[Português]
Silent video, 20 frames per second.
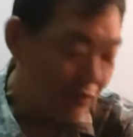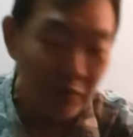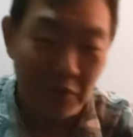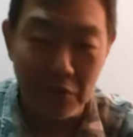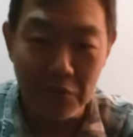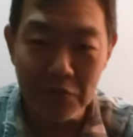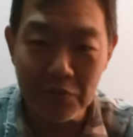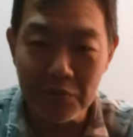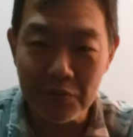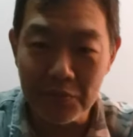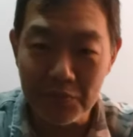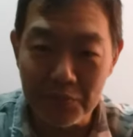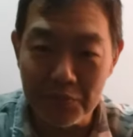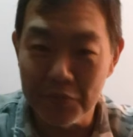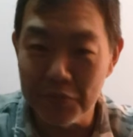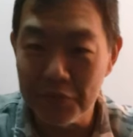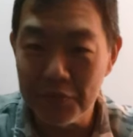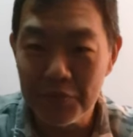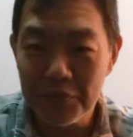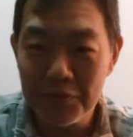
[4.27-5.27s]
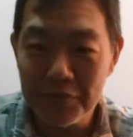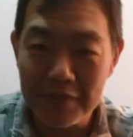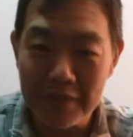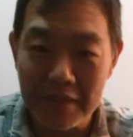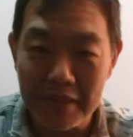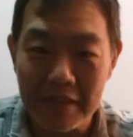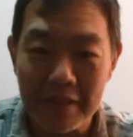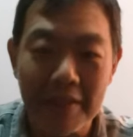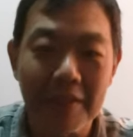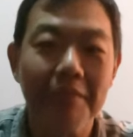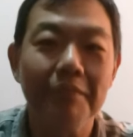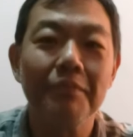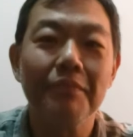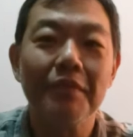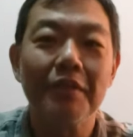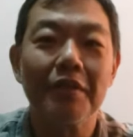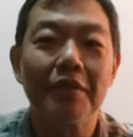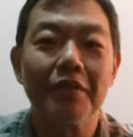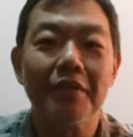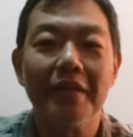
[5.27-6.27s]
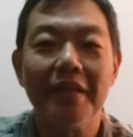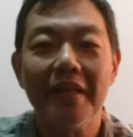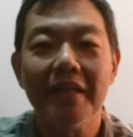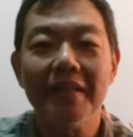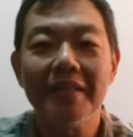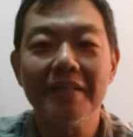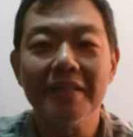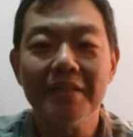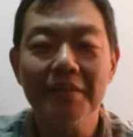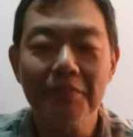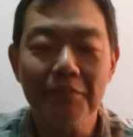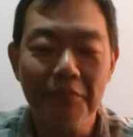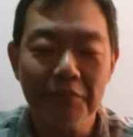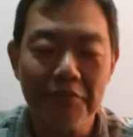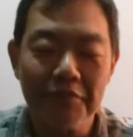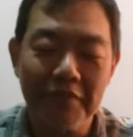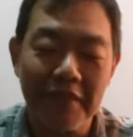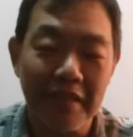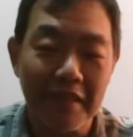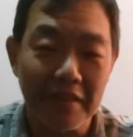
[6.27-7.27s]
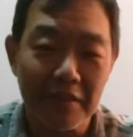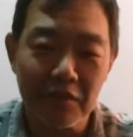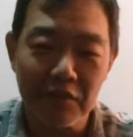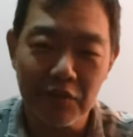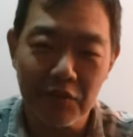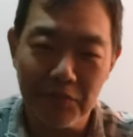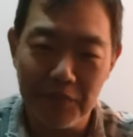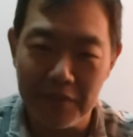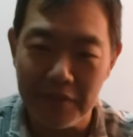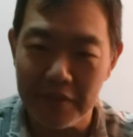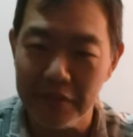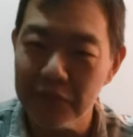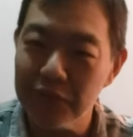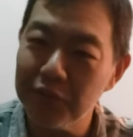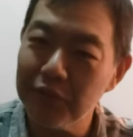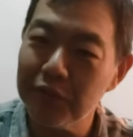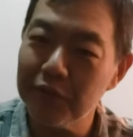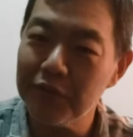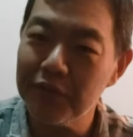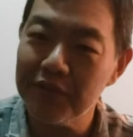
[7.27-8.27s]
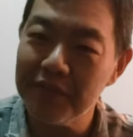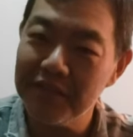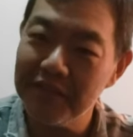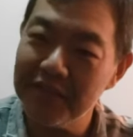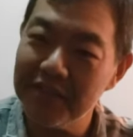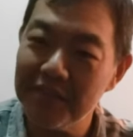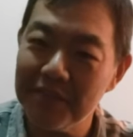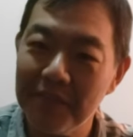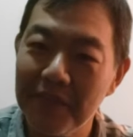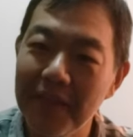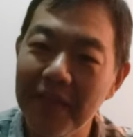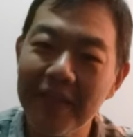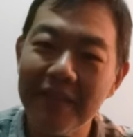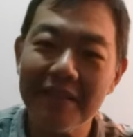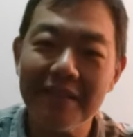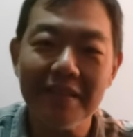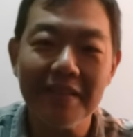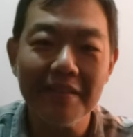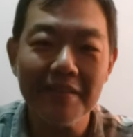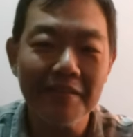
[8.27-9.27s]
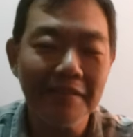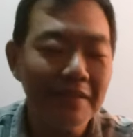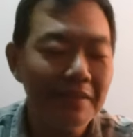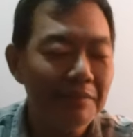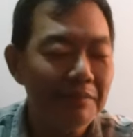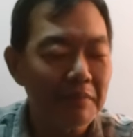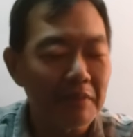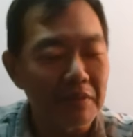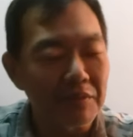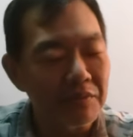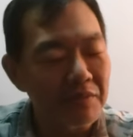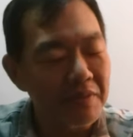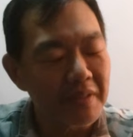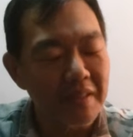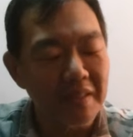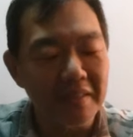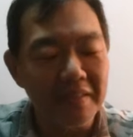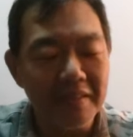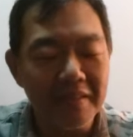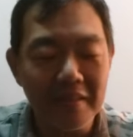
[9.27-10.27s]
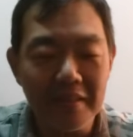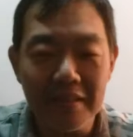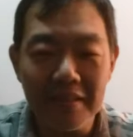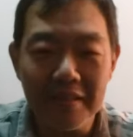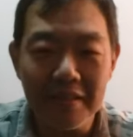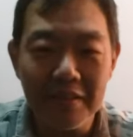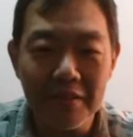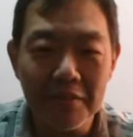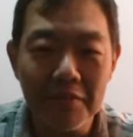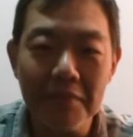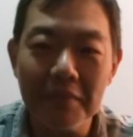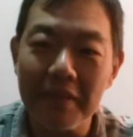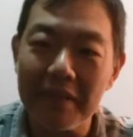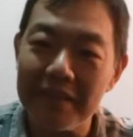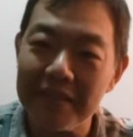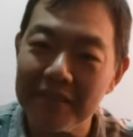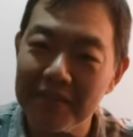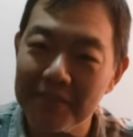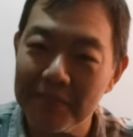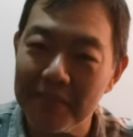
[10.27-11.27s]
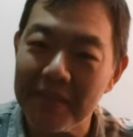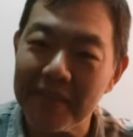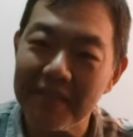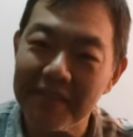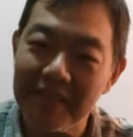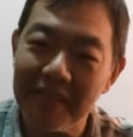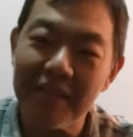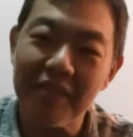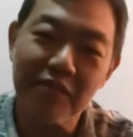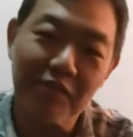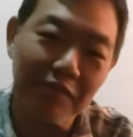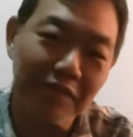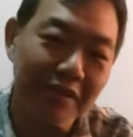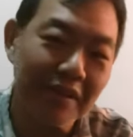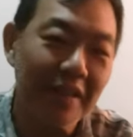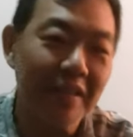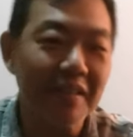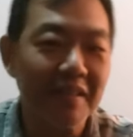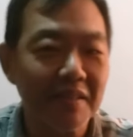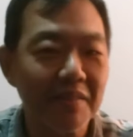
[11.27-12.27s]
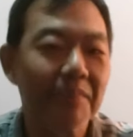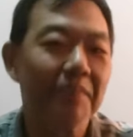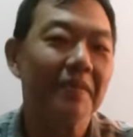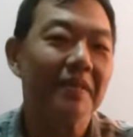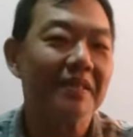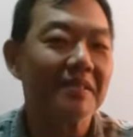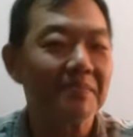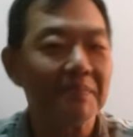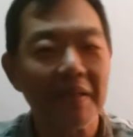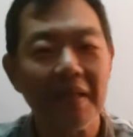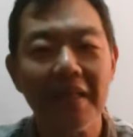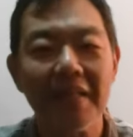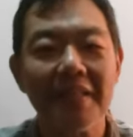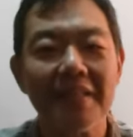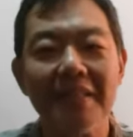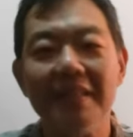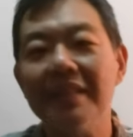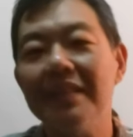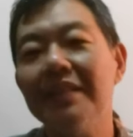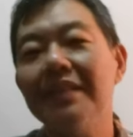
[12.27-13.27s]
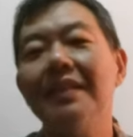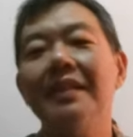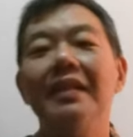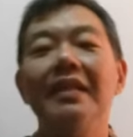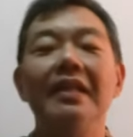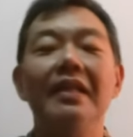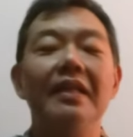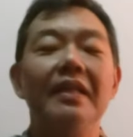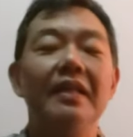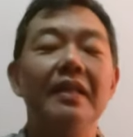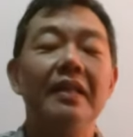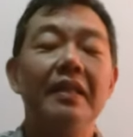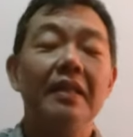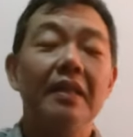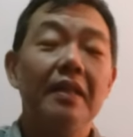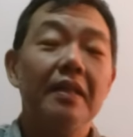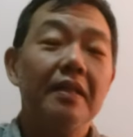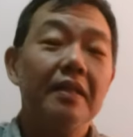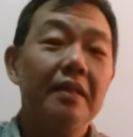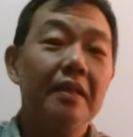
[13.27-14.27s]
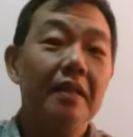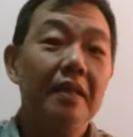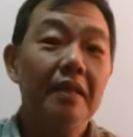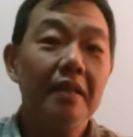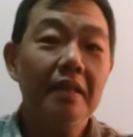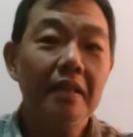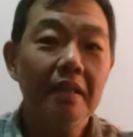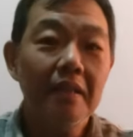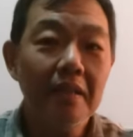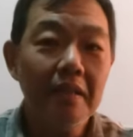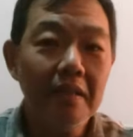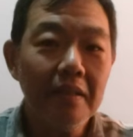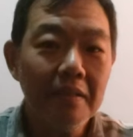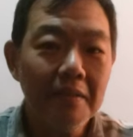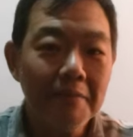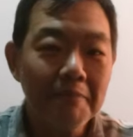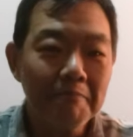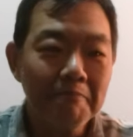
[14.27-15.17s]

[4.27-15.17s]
Todos muitos já me conhecem por falar sobre assuntos de espada, manutenção, artes marciais voltadas para espada. E